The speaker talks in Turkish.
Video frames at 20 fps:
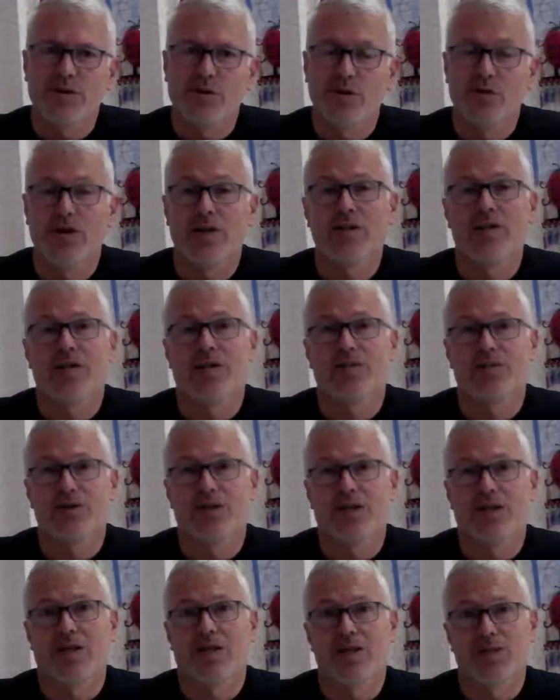Ondan da
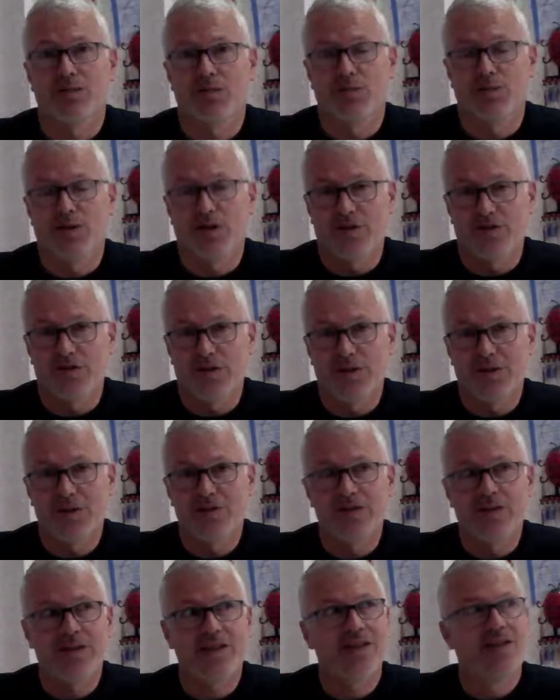aramızda az bir puan
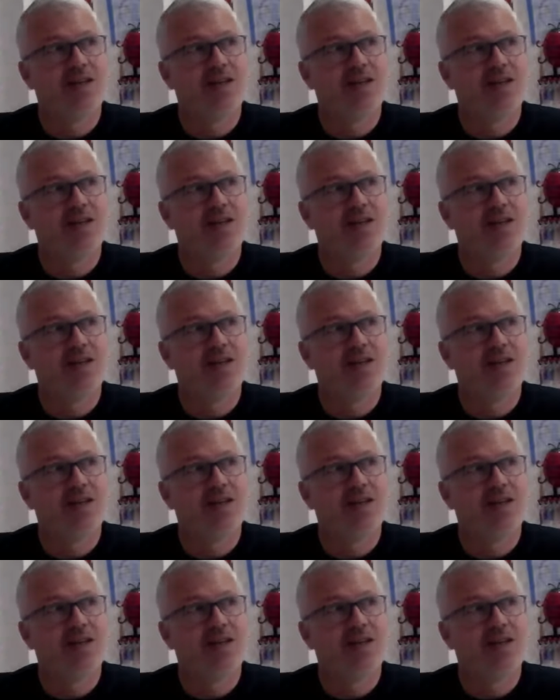farkı var.